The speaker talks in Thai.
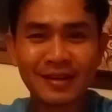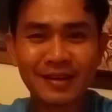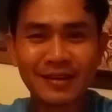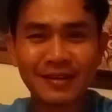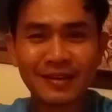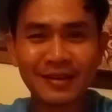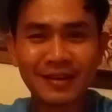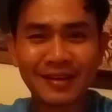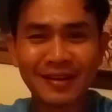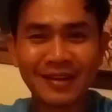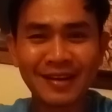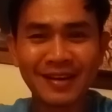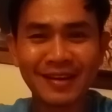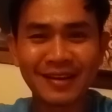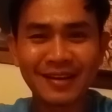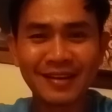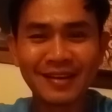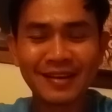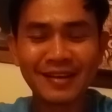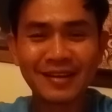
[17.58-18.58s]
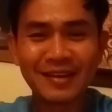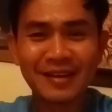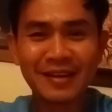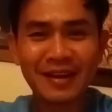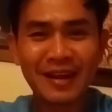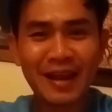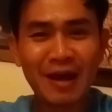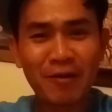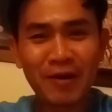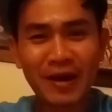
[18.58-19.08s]

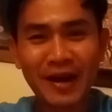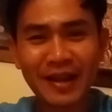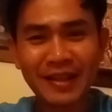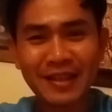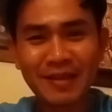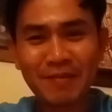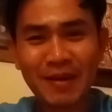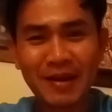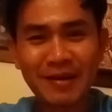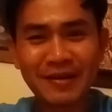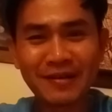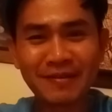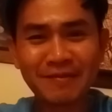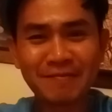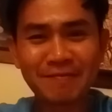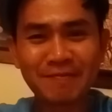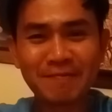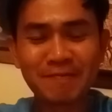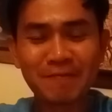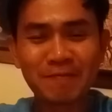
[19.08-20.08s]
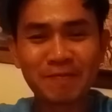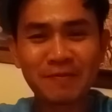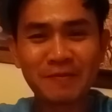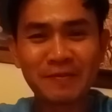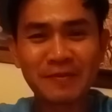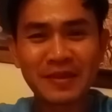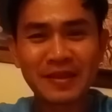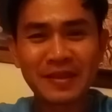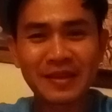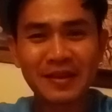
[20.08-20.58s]
เเล่าอะไรที่มัน
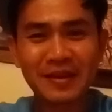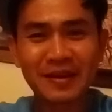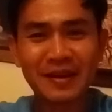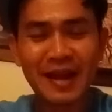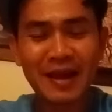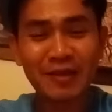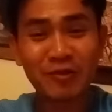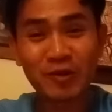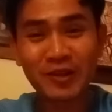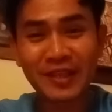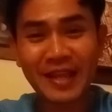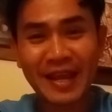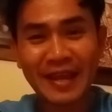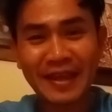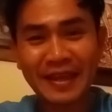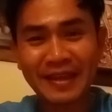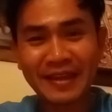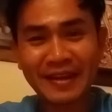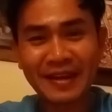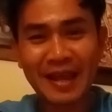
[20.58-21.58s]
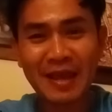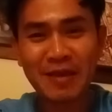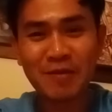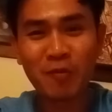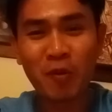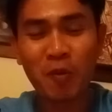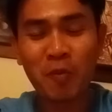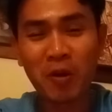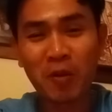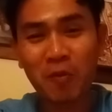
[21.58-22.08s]
น่าสนใจใน
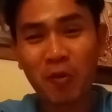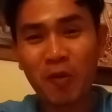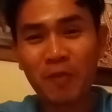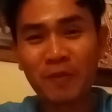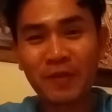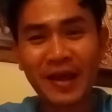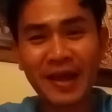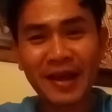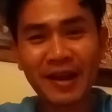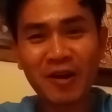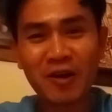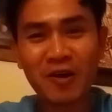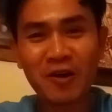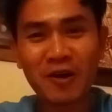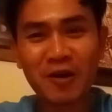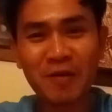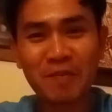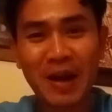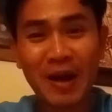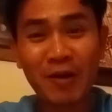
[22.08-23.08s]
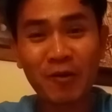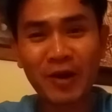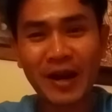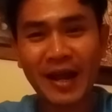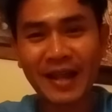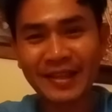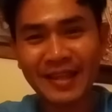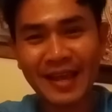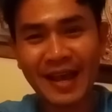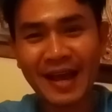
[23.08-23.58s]
มุมของผม และก็บางคน
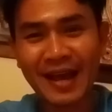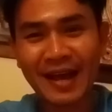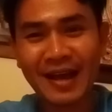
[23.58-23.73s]
อาจจะ